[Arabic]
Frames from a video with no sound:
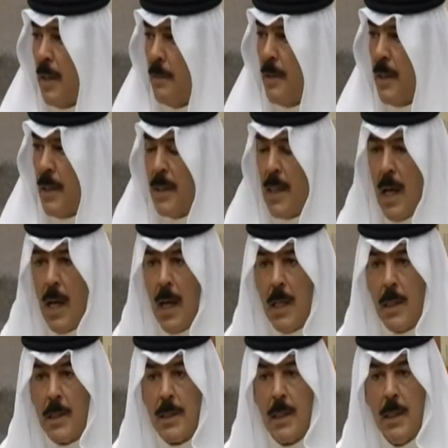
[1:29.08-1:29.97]

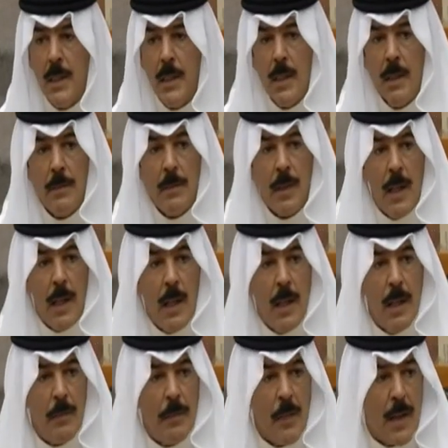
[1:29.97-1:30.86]
داعش
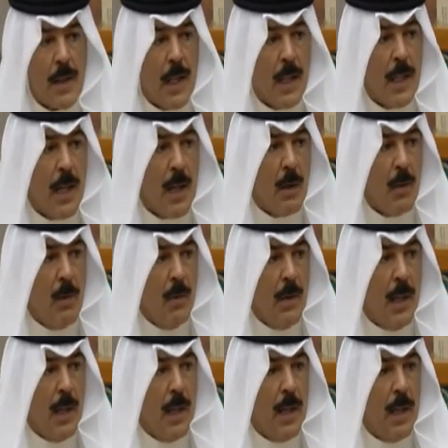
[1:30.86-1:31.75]
فاضطرينا نقول
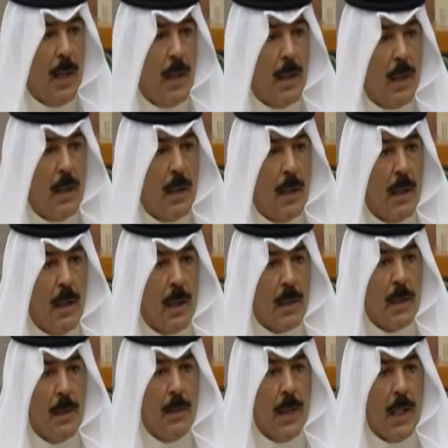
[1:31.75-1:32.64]
له
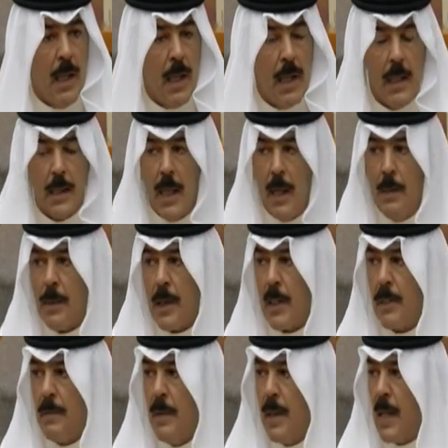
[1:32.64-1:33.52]
اكتب لنا كتاب
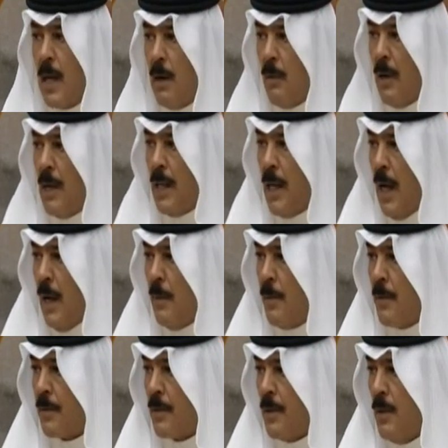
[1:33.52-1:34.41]
رسمي كولي أمر
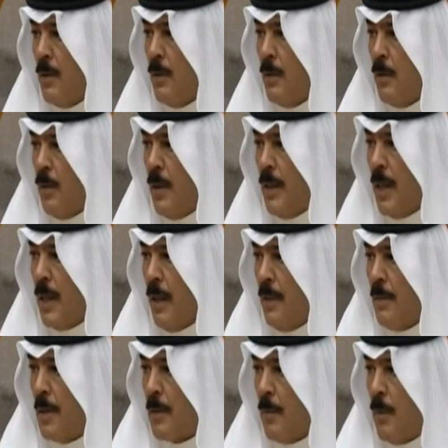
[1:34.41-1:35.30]
واحنا
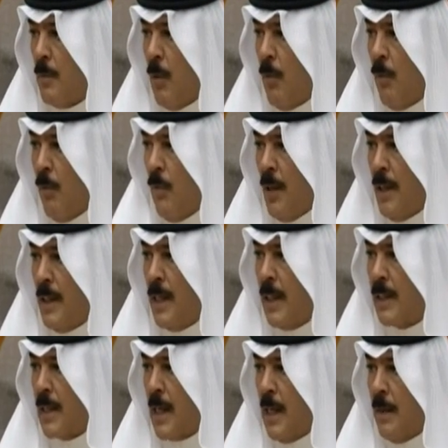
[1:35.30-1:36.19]
ننظر بالموضوع احنا
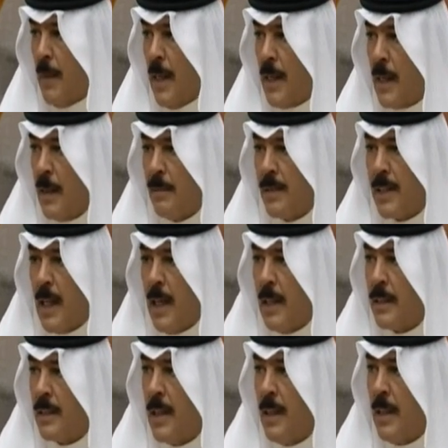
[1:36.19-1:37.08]
نتكلم عن 15
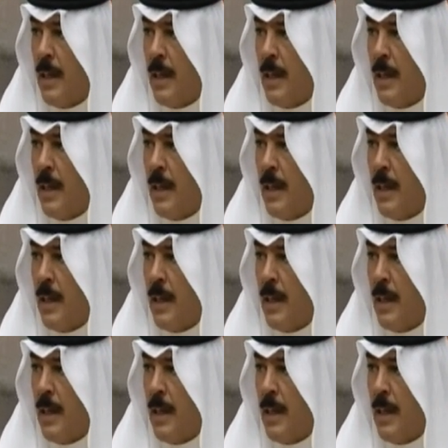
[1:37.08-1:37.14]
سنة